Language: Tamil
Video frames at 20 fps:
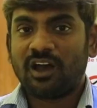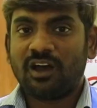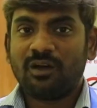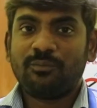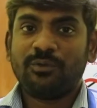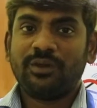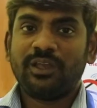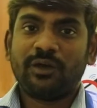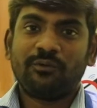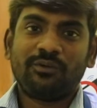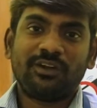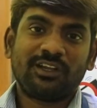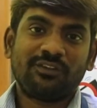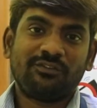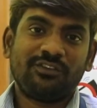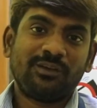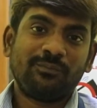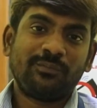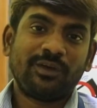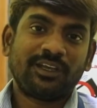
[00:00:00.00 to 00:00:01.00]
நான் போய் அவங்கள்ட்ட
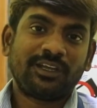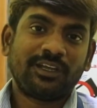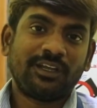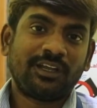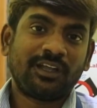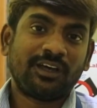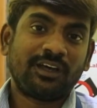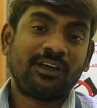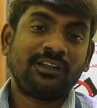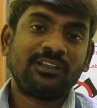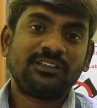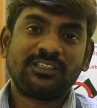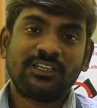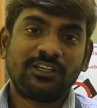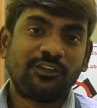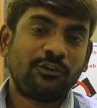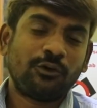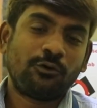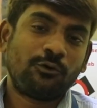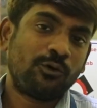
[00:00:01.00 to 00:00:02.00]
ஃபீட்பேக் கேட்டால்
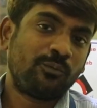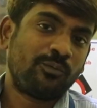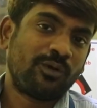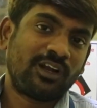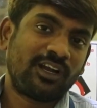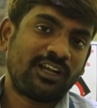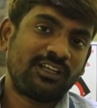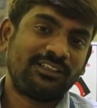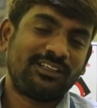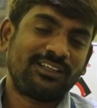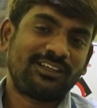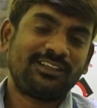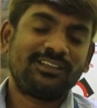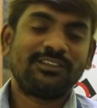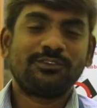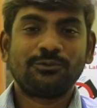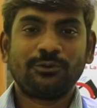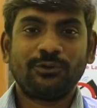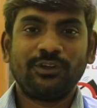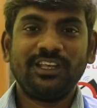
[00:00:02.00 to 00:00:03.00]
தெனினா கொடுப்பாங்களான்னு தெரில
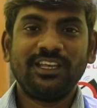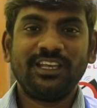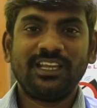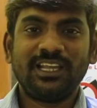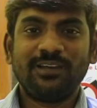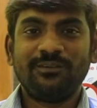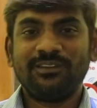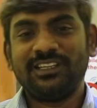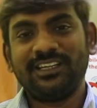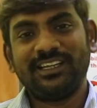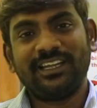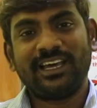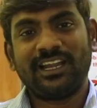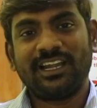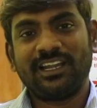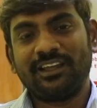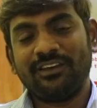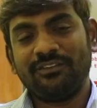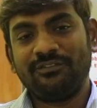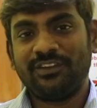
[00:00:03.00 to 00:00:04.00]
ஸோ நீங்களே வந்து
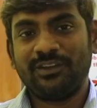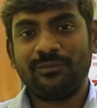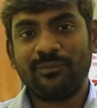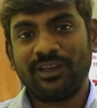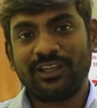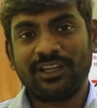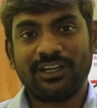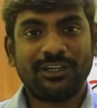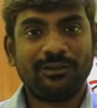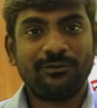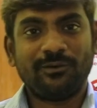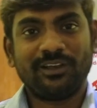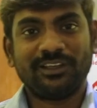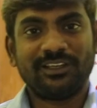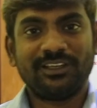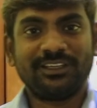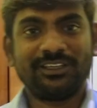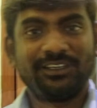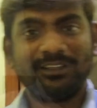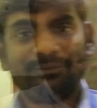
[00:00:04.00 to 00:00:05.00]
டேரெக்டாக ஃபீட்பேக் கேட்டு
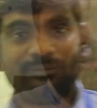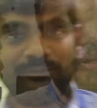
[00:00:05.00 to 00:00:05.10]
வாங்கிங்க